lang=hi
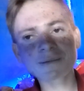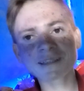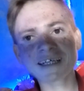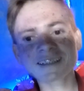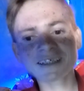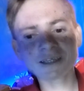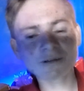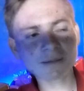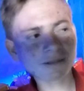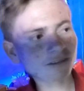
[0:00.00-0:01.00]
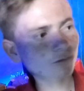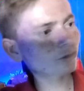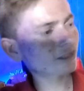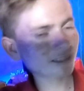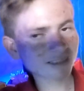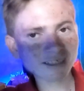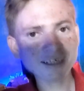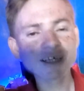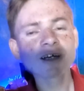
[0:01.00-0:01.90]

मैं बताया था कि वहाँ मैंने शूट किया था